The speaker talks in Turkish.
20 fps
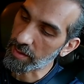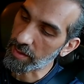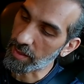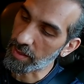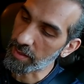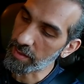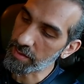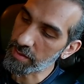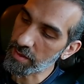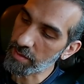
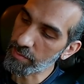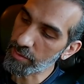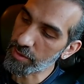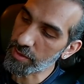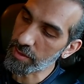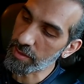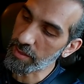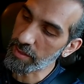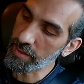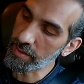Yalnızca bir
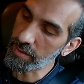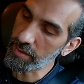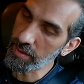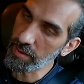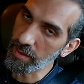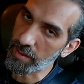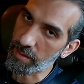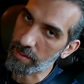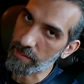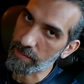cinayet
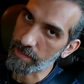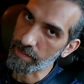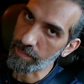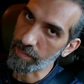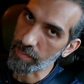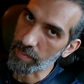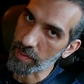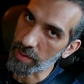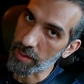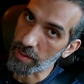değil,
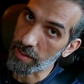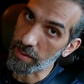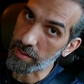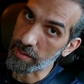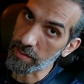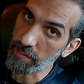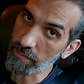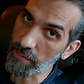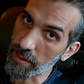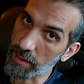
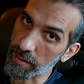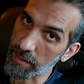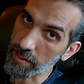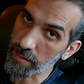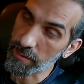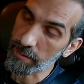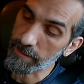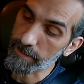gerisi var.